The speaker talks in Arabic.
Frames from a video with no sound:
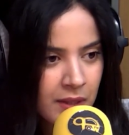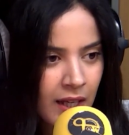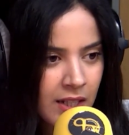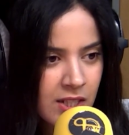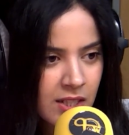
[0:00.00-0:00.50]
ما
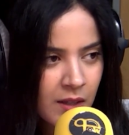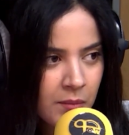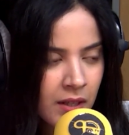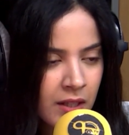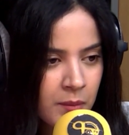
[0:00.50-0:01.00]
تخلينيش
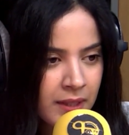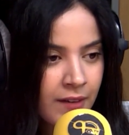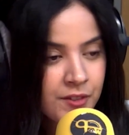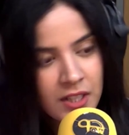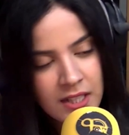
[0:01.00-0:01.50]
نكمل انا ما
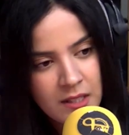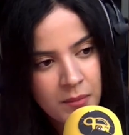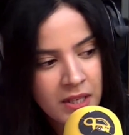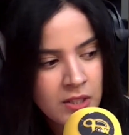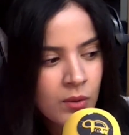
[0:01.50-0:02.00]
نعرفش نرسم
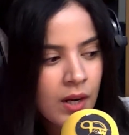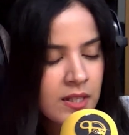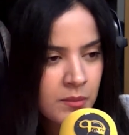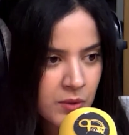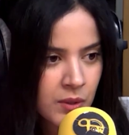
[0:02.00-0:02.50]
اسكو
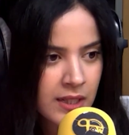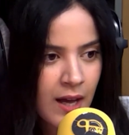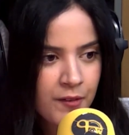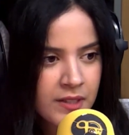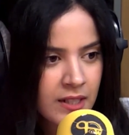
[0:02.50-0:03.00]
لازم تكوني
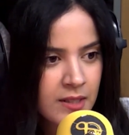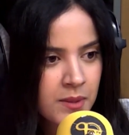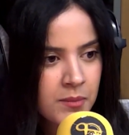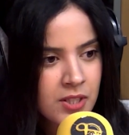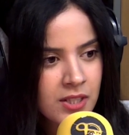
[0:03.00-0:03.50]
تعرفي ترسمي
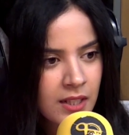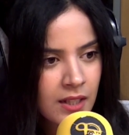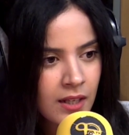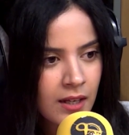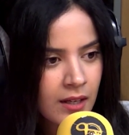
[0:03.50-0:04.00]
باش
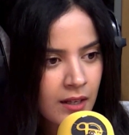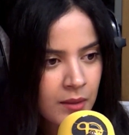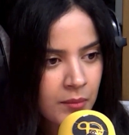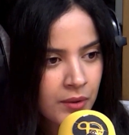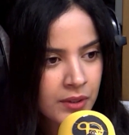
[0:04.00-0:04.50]
ديري آه،, اه
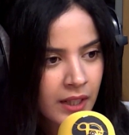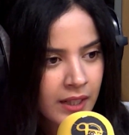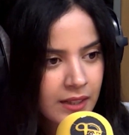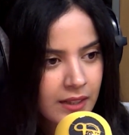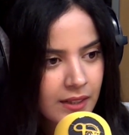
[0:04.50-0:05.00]
فوالا
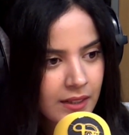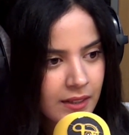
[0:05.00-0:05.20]
لازم